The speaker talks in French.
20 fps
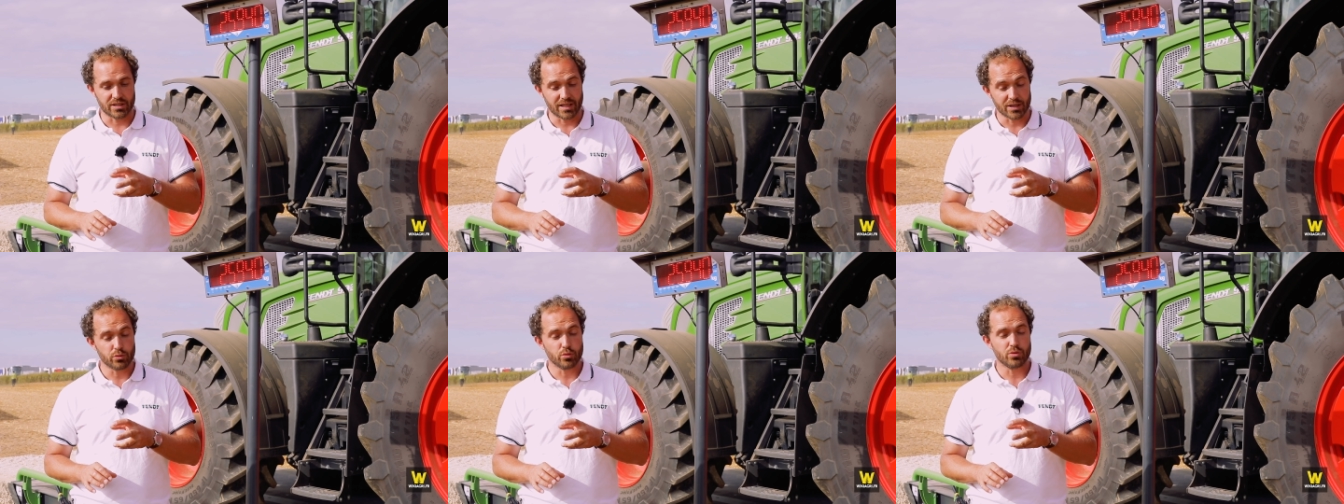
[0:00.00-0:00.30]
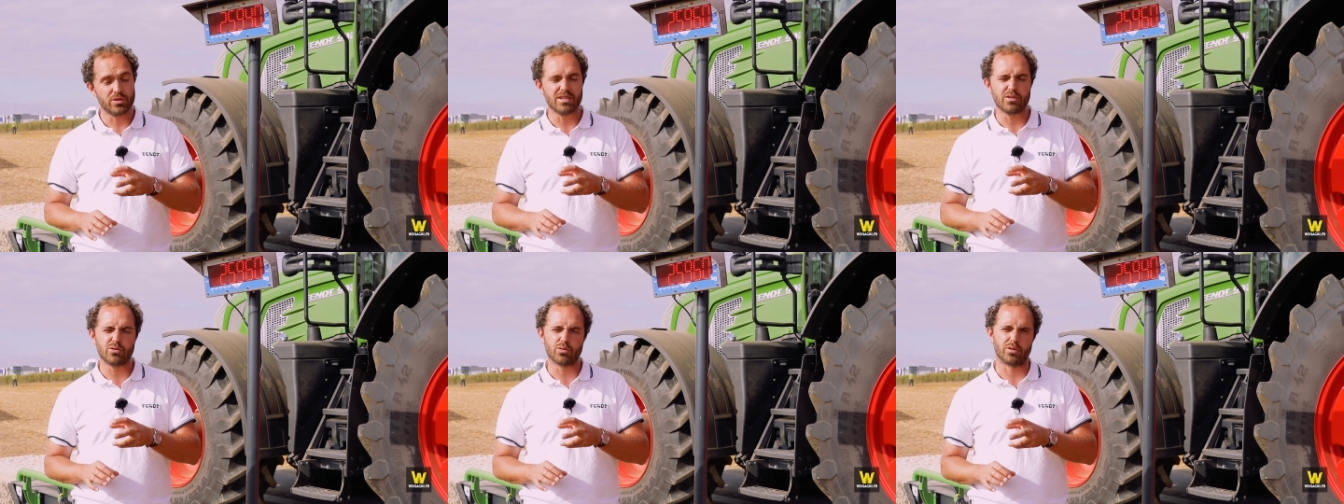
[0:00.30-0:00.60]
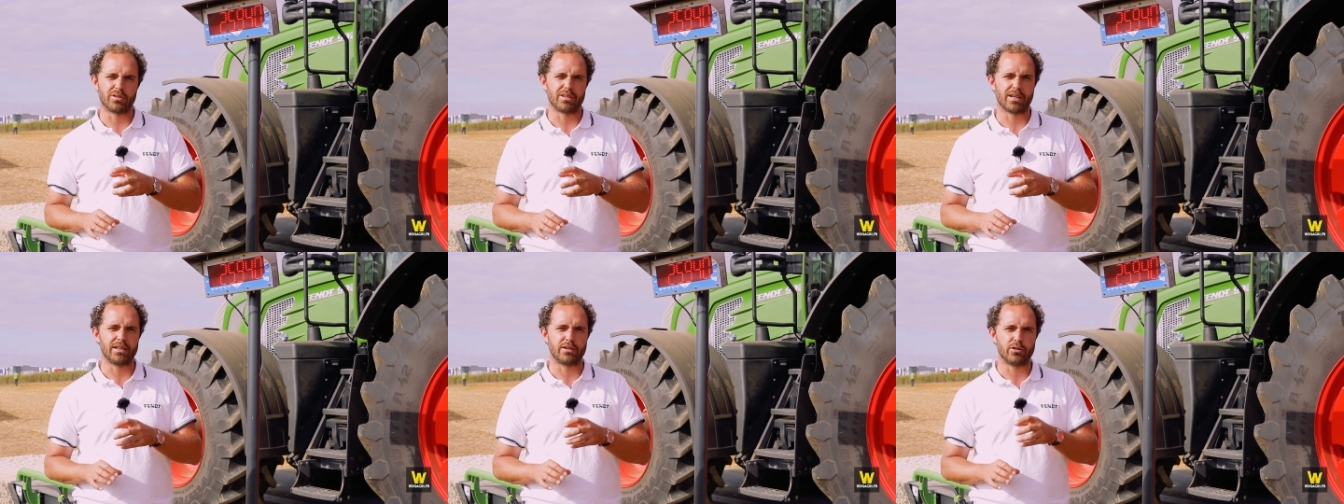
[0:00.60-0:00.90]
d'ajouter
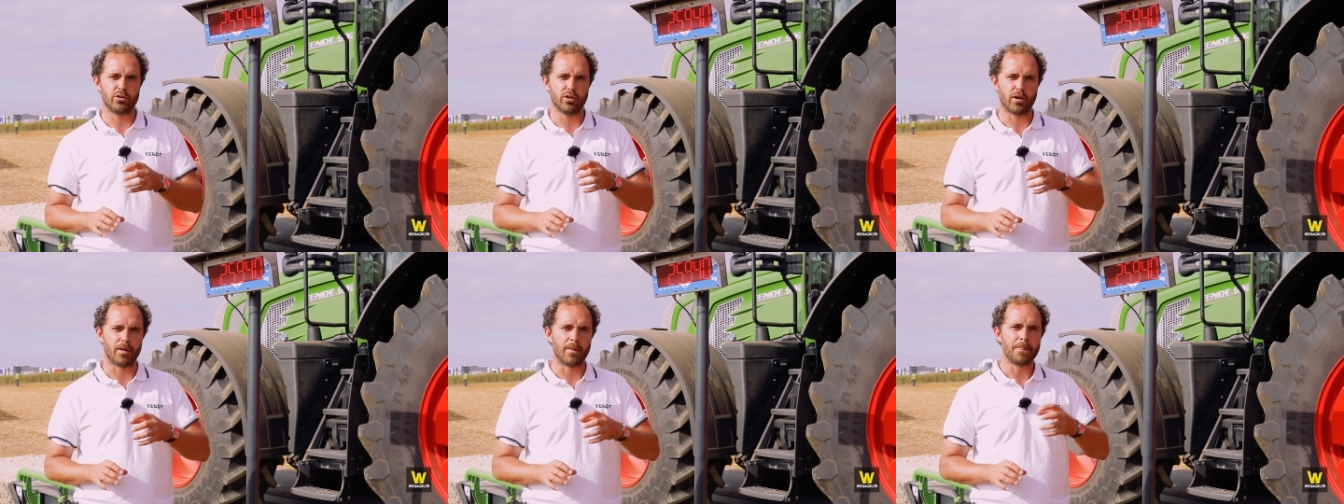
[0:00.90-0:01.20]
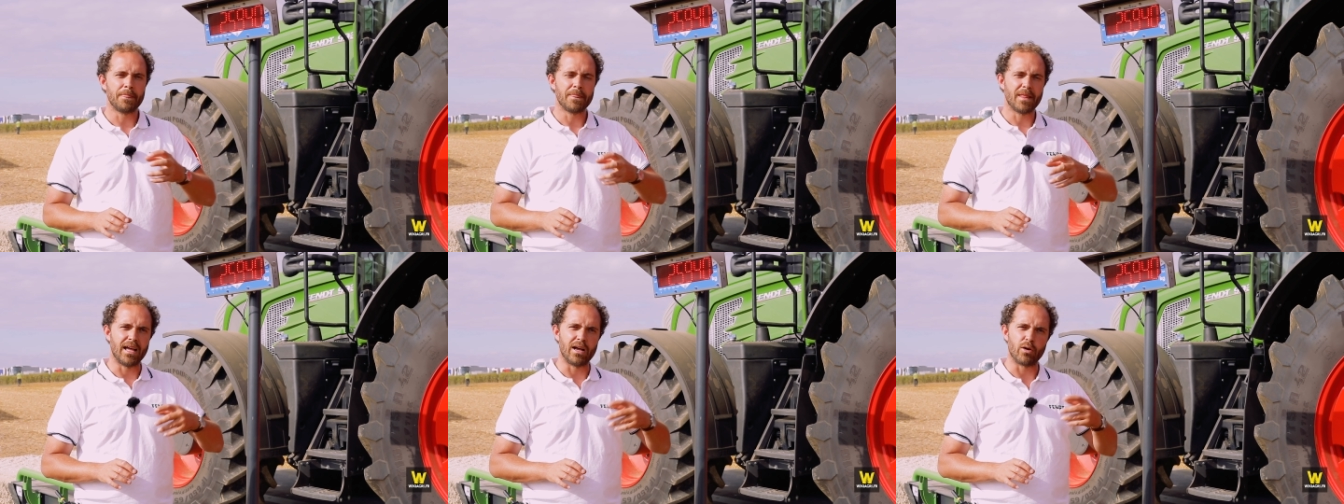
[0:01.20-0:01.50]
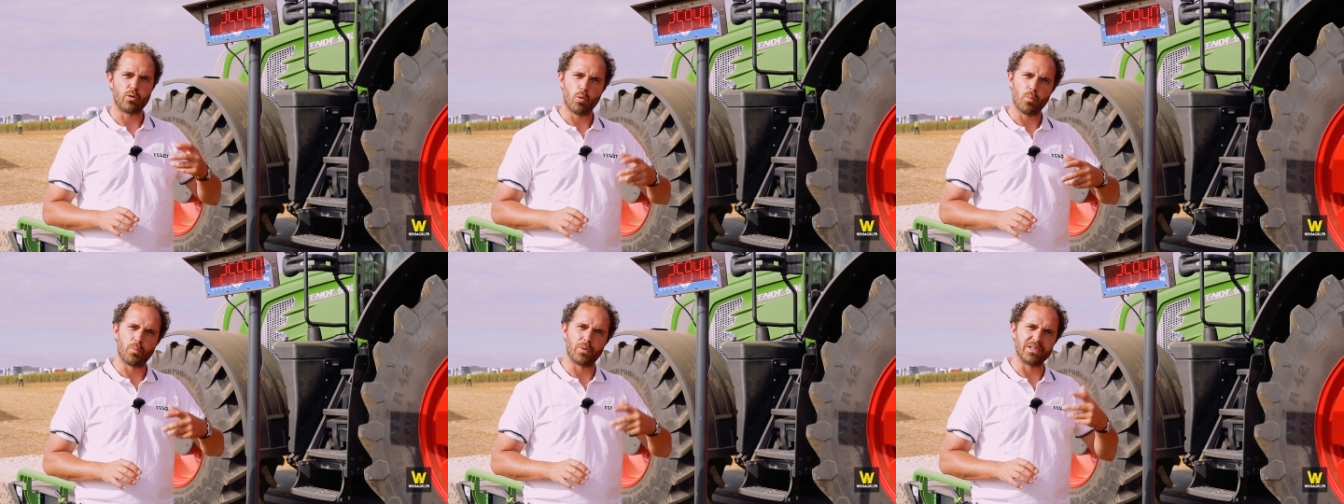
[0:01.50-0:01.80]
sur le tracteur
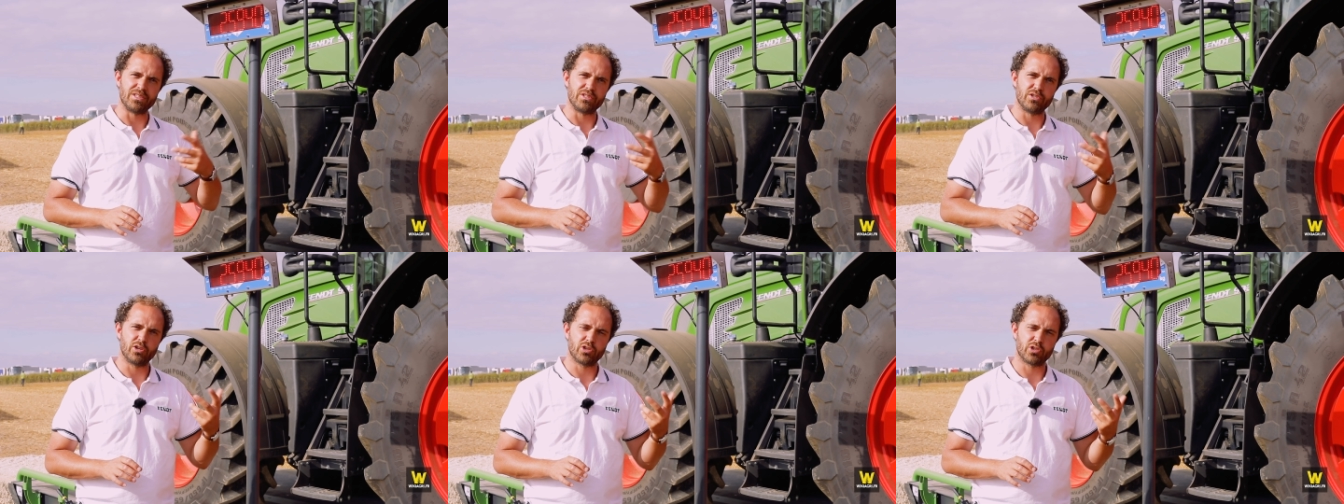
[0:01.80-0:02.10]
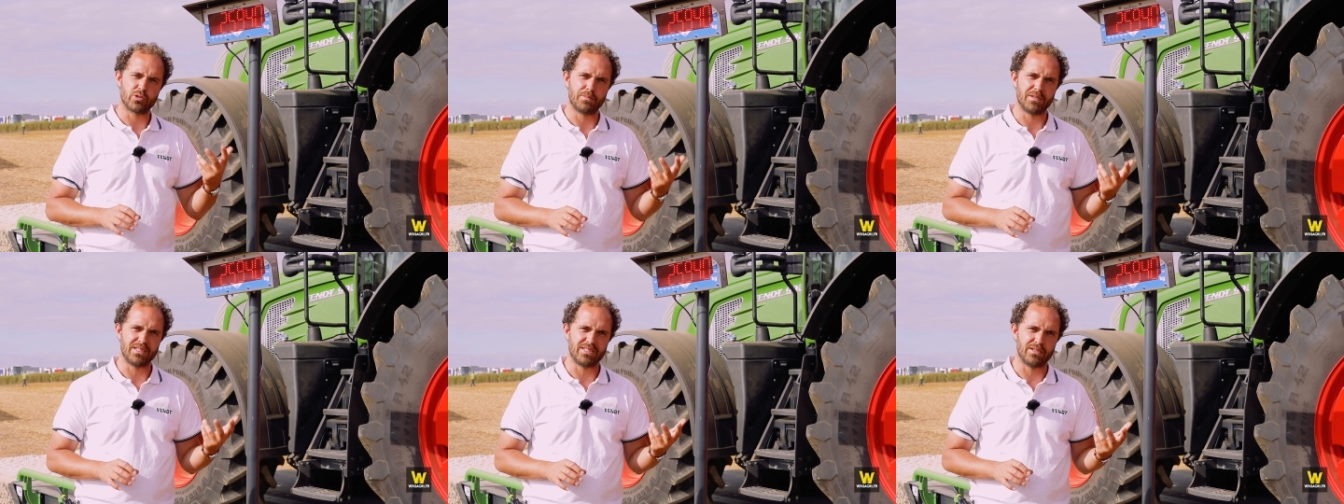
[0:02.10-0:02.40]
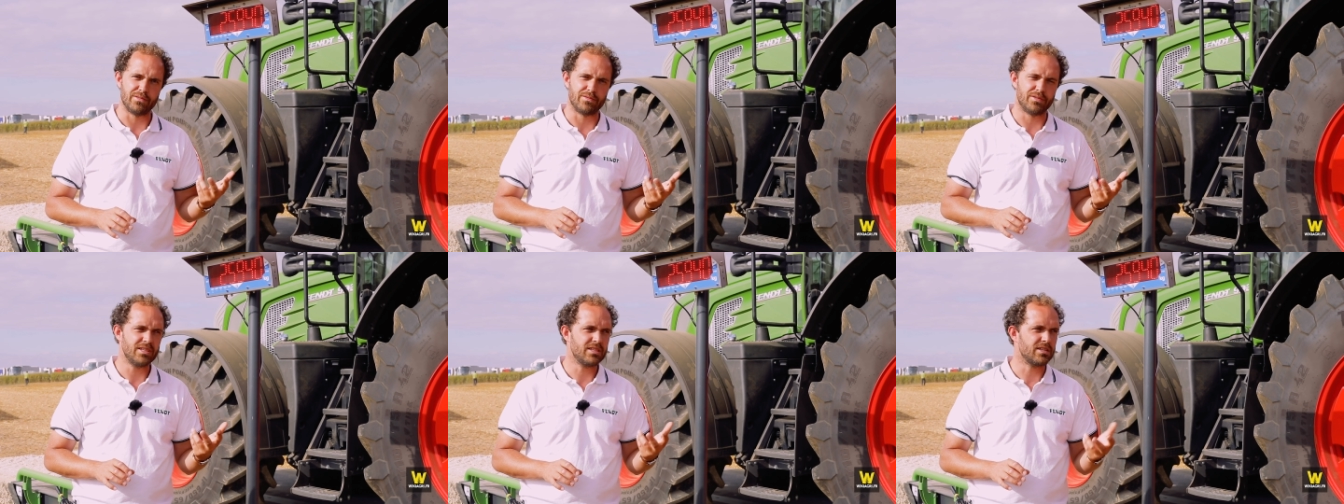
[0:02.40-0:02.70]
un compresseur
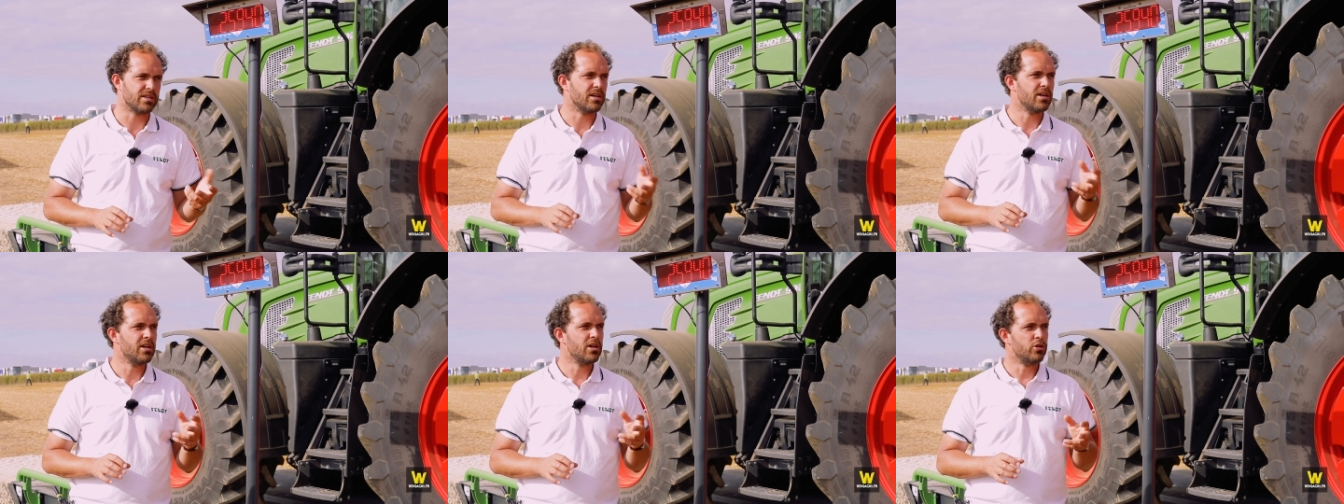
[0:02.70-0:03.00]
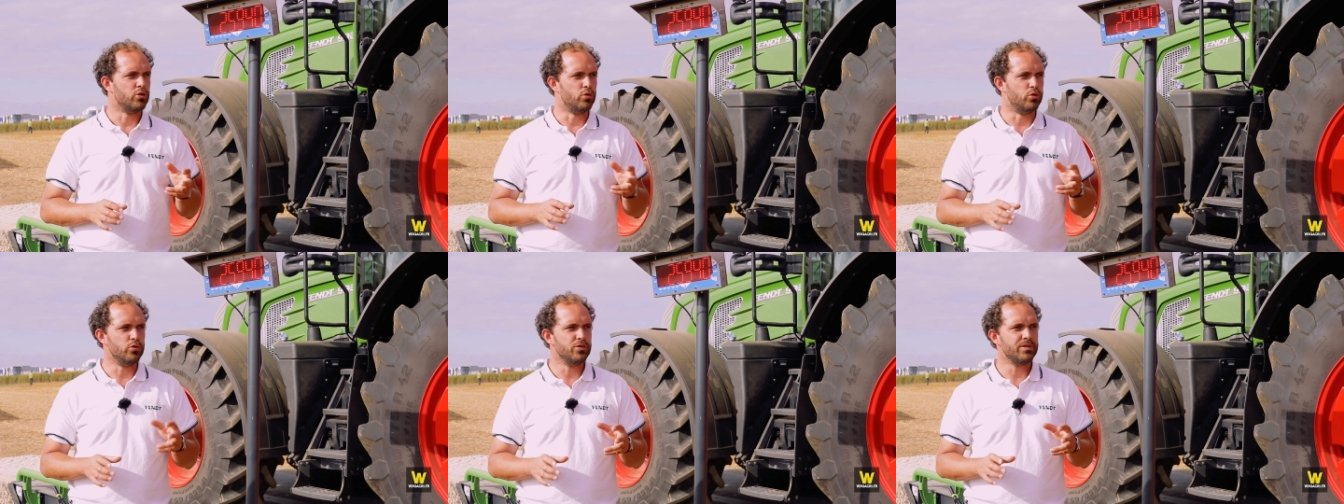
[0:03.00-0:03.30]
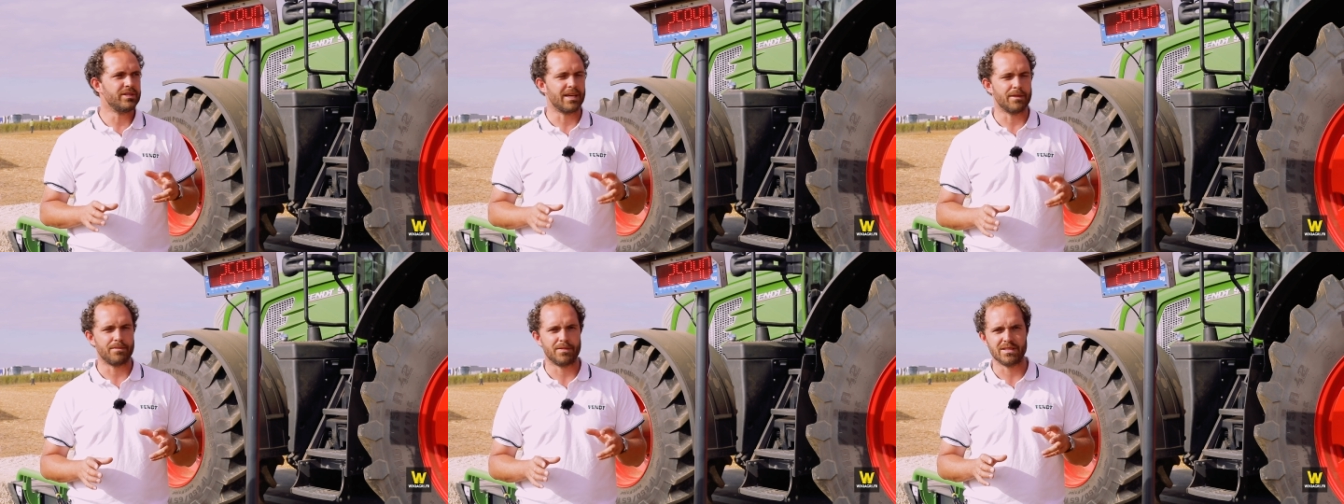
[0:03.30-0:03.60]
spécifique
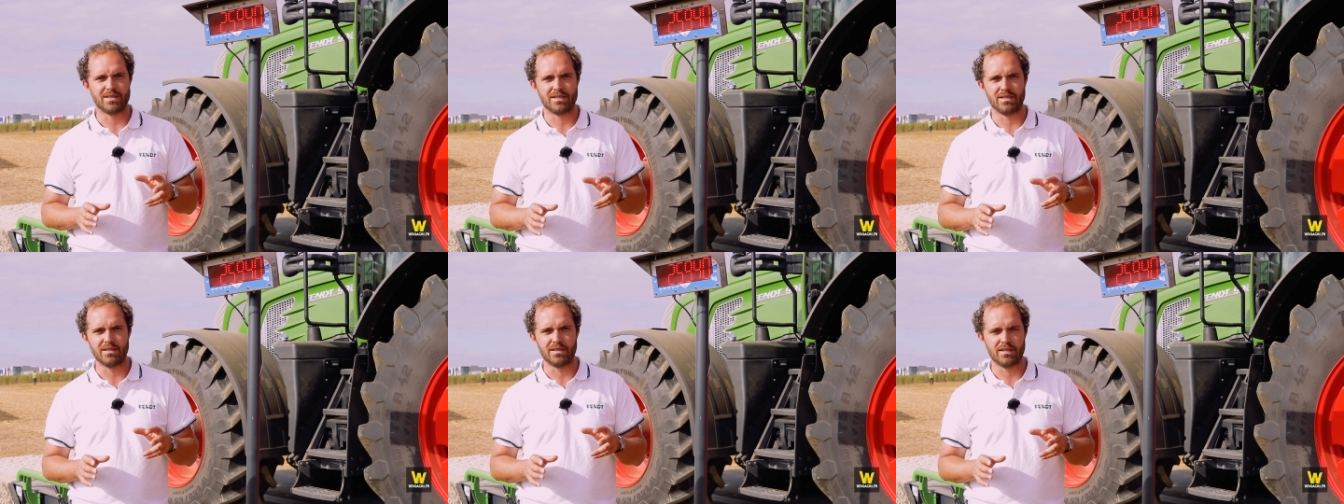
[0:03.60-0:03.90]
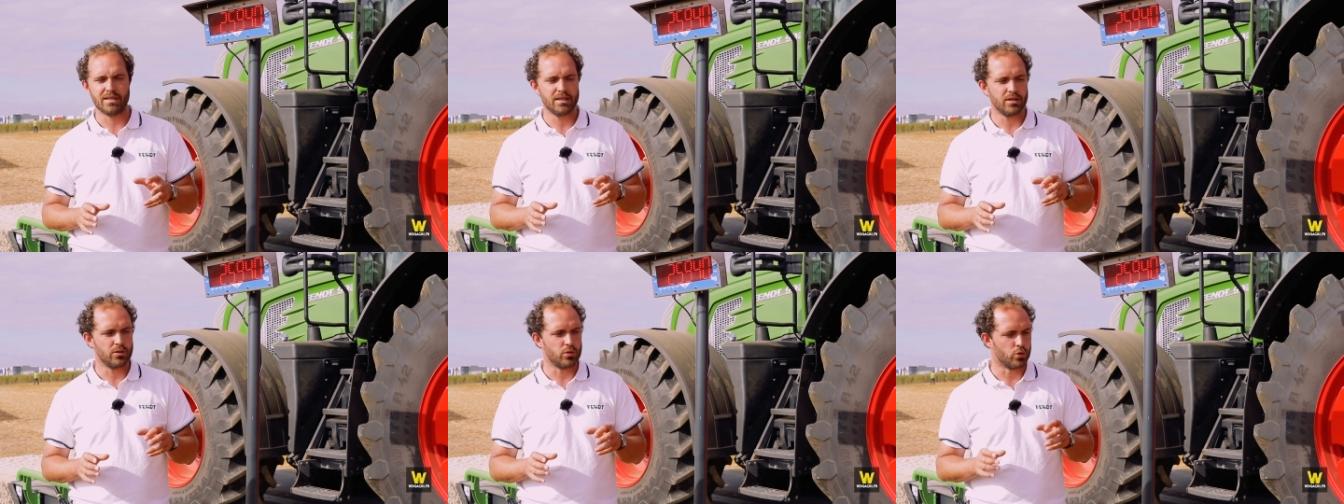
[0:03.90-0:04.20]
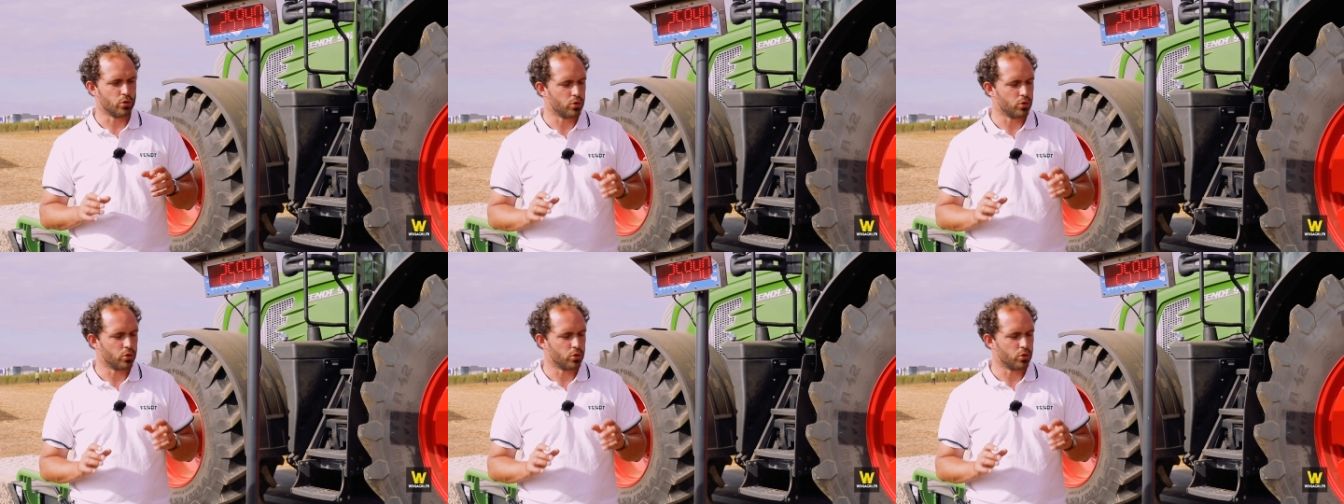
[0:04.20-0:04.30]
d'une capacité